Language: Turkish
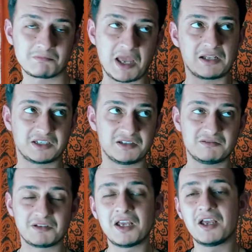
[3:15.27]

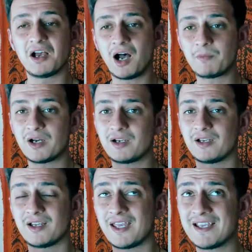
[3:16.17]
belki ama
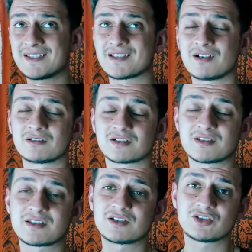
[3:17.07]
en
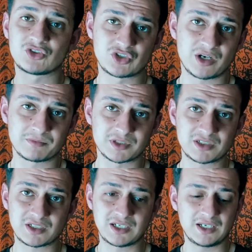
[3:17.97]
sağlıklısı
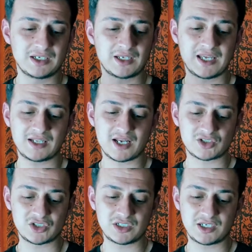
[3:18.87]
camdır.
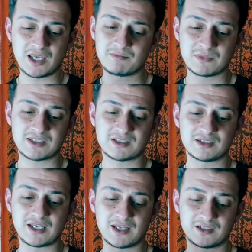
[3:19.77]
Enerjiyi emmesi
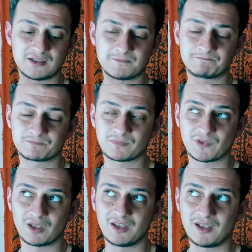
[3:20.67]
yani
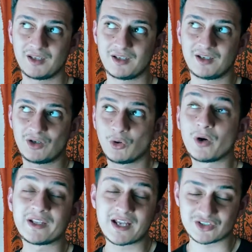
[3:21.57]

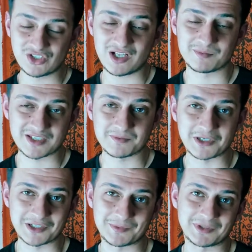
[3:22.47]
o enerjiyi alması
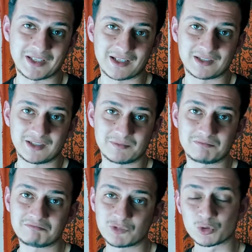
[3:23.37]
bakımından
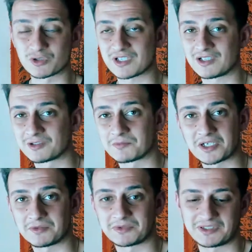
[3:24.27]
diyeyim, ruhsallık
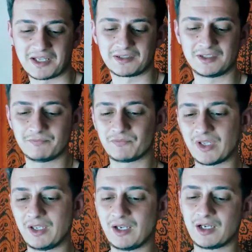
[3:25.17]
bakımından diyeyim.
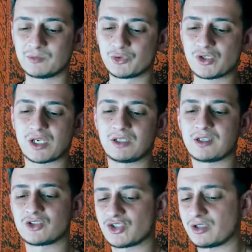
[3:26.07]
Hani bu
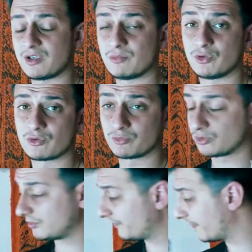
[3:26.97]
şekilde açıklayabiliyorum bunu.